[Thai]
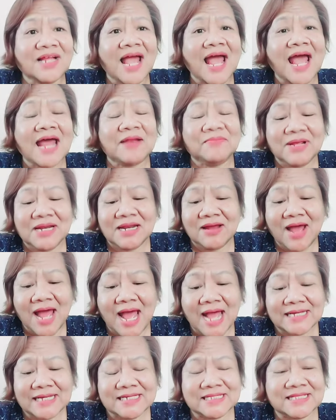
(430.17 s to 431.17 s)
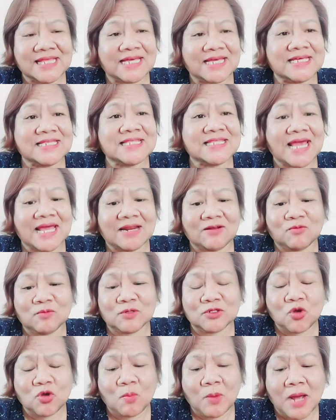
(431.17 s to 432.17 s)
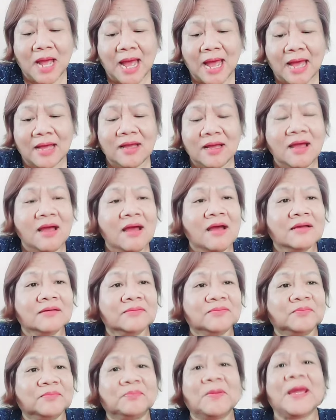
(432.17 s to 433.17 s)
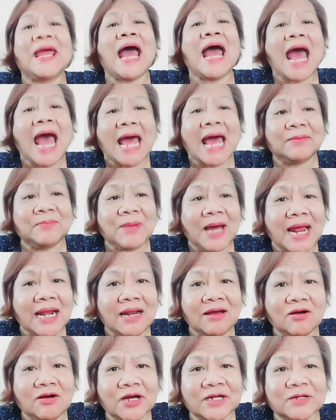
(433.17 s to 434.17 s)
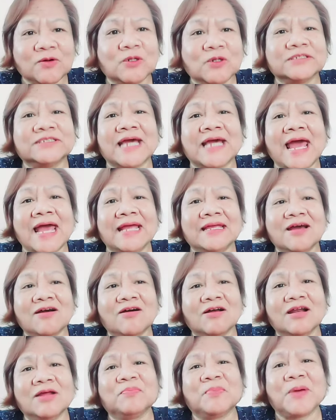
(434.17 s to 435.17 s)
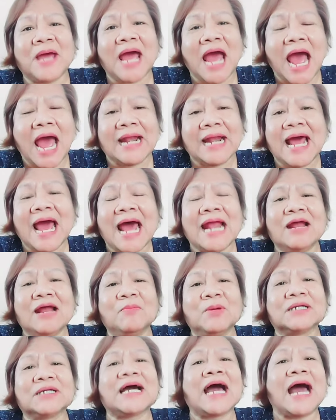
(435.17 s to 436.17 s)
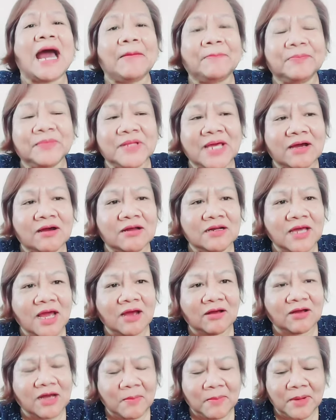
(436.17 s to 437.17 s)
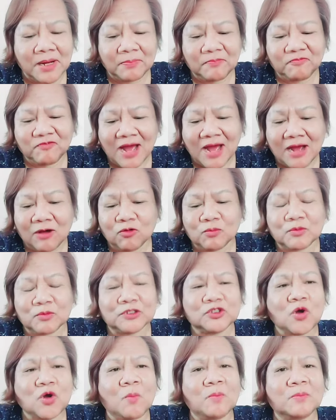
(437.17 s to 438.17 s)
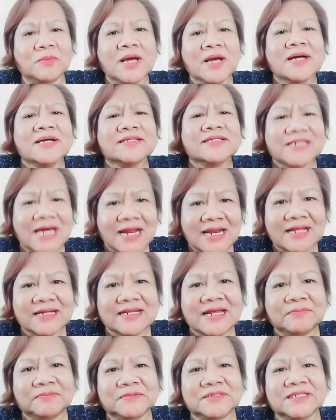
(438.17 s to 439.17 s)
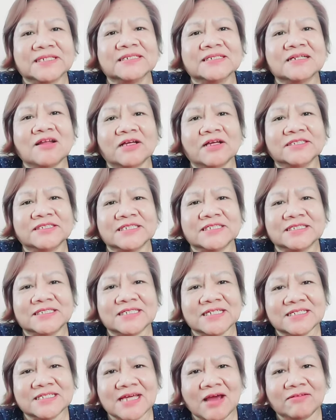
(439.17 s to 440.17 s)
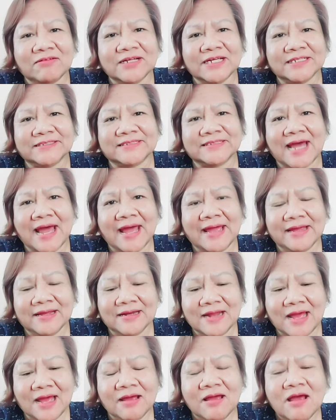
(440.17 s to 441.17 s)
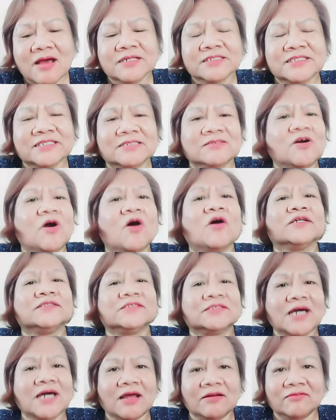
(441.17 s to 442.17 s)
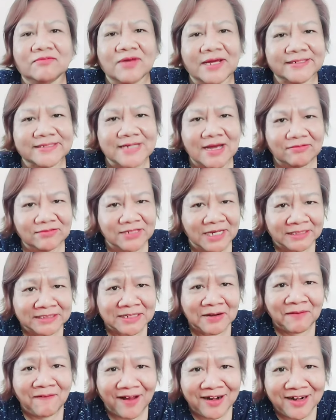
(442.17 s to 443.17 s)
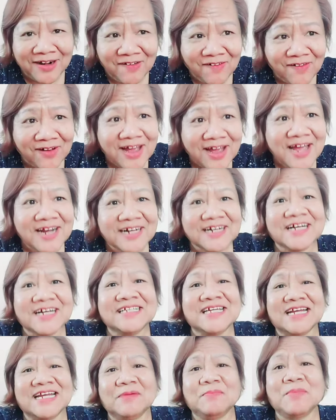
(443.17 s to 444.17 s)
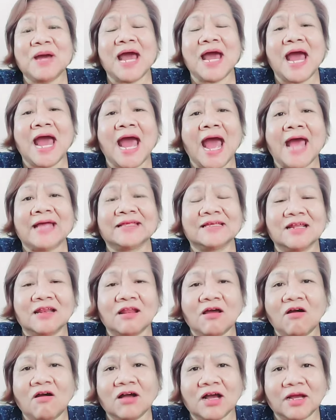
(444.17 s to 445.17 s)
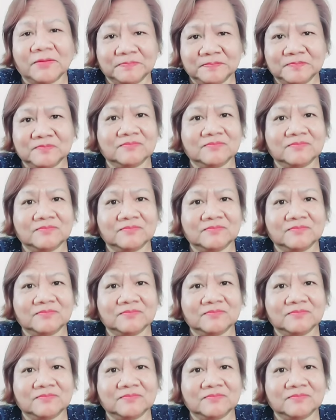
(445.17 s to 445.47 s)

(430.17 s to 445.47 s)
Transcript: อ่านมินละหาขี้แต่ขี้แตนคุณผู้ชมค่ะ ไปอ่านมาแล้วเห็นคนแชร์เยอะก็เลยไปอ่านอ่านแล้วมันขำเนี่ยก็เลยเอากลับมาฝากคุณผู้ชมฉันละนักถือหล่อนจริงๆชาวเน็ตไทยนะฉันขอเตือนไว้ชาวเน็ตทั่วโลกเธออย่าได้มาหาทะเลาะกกับ